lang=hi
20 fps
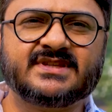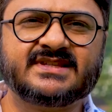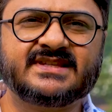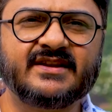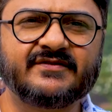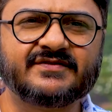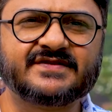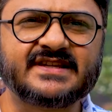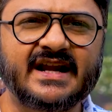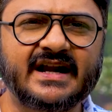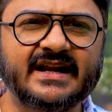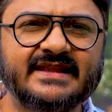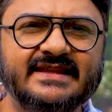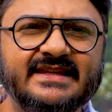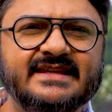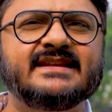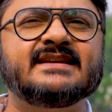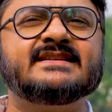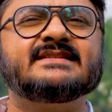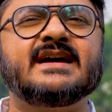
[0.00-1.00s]
सिर्फ साढ़े
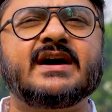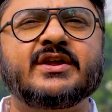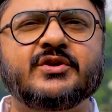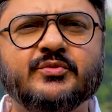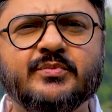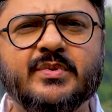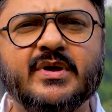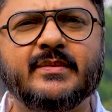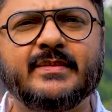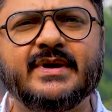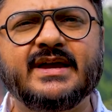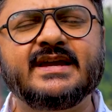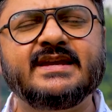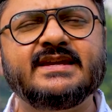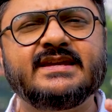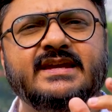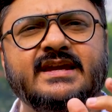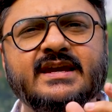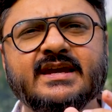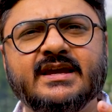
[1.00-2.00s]
तीन हज़ार रुपये में
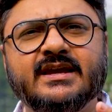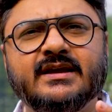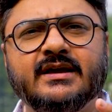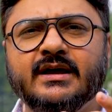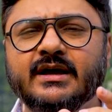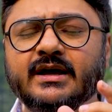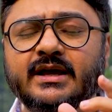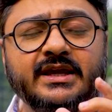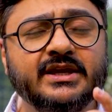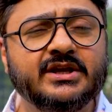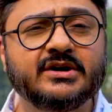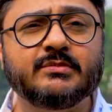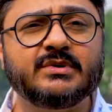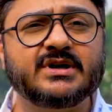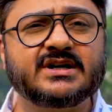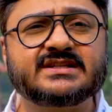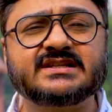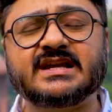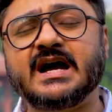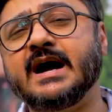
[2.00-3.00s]
ये
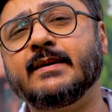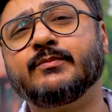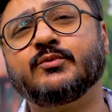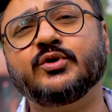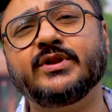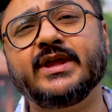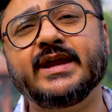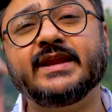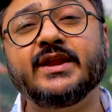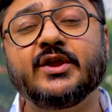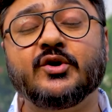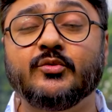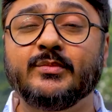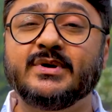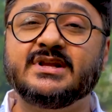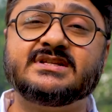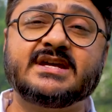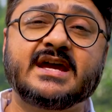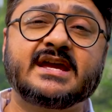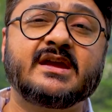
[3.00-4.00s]
ईयरबड्स आपको देखने को
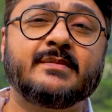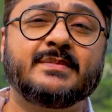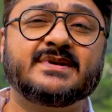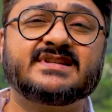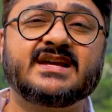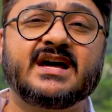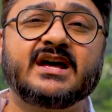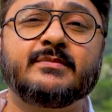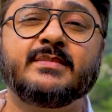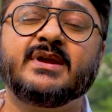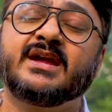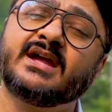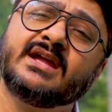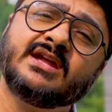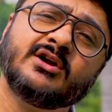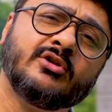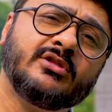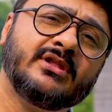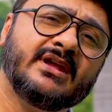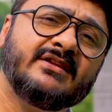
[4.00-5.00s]
मिल जाएंगे बाजार में
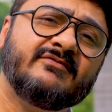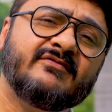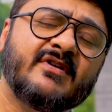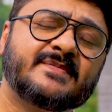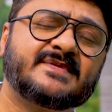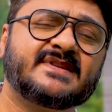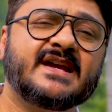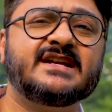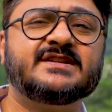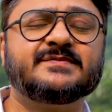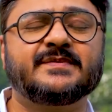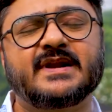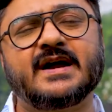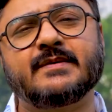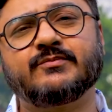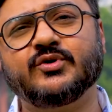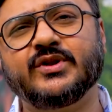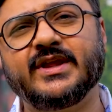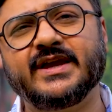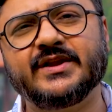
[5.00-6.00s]
कई ऑनलाइन वेबसाइट्स पर
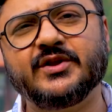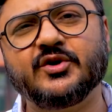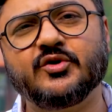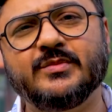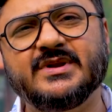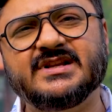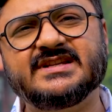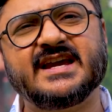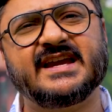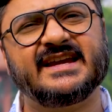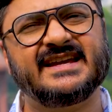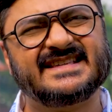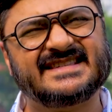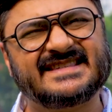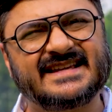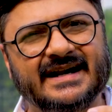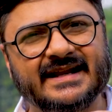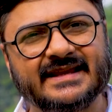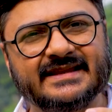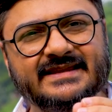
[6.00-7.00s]
आपको देखने को मिल जाएंगे
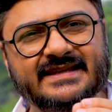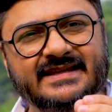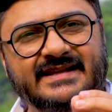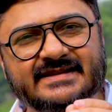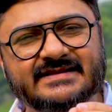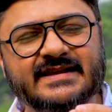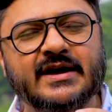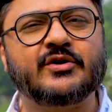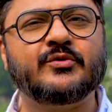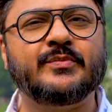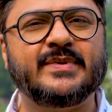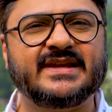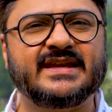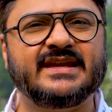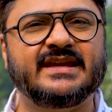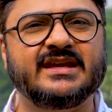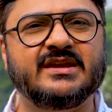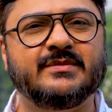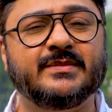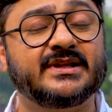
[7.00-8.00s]
साढ़े तीन हज़ार रुपये
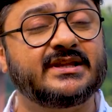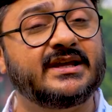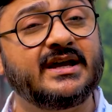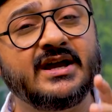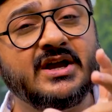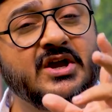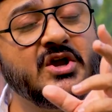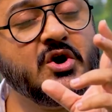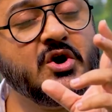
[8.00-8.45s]
की कीमत है